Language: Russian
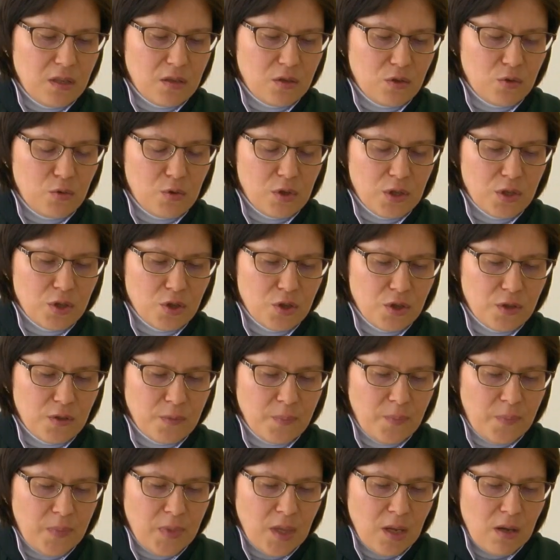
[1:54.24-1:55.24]
Суд решил
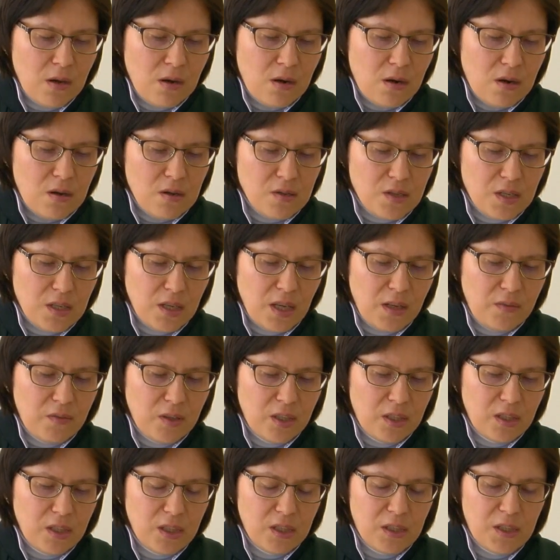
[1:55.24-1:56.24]
а,
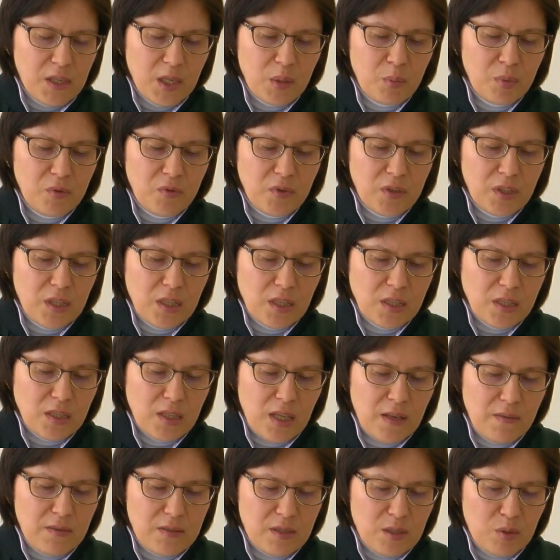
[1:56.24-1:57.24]
заявленные требования
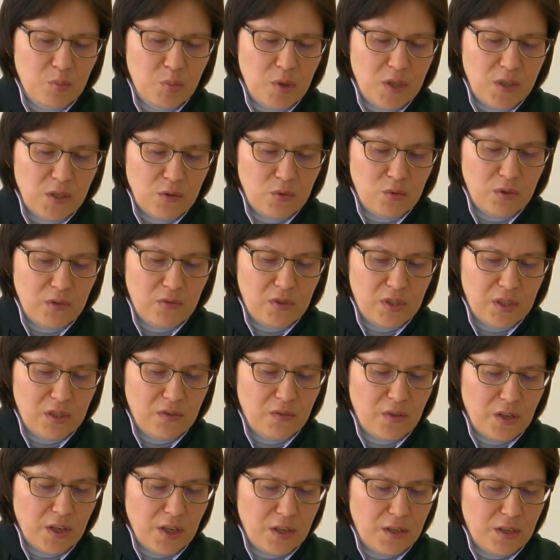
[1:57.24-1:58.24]
оставить без
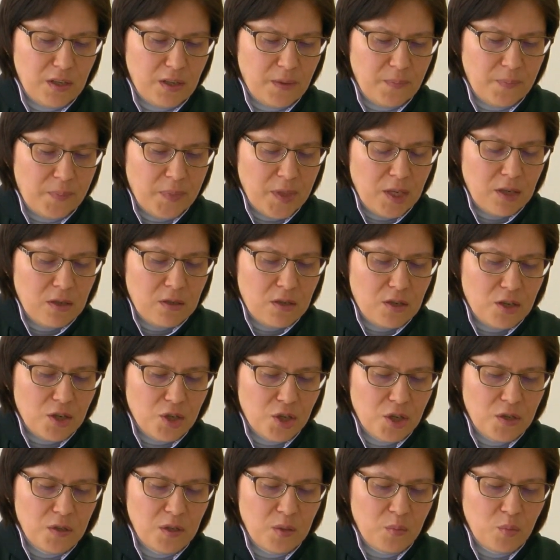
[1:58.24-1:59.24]
удовлетворения.
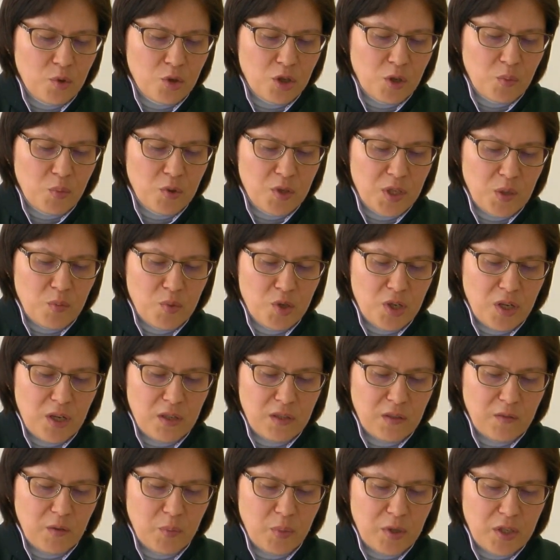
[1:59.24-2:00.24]
Решение может быть
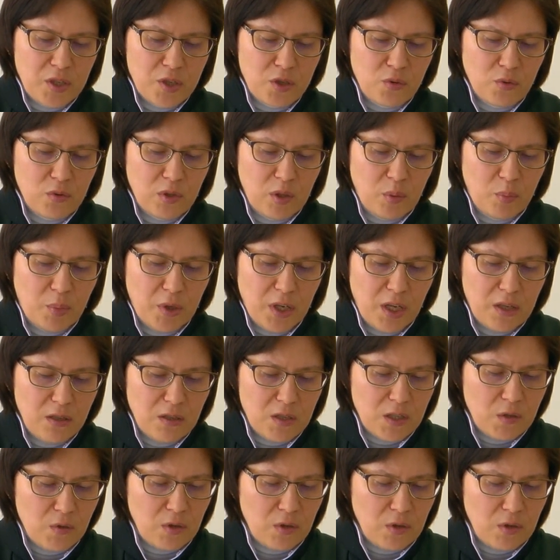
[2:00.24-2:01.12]
обжаловано в апелляционном порядке.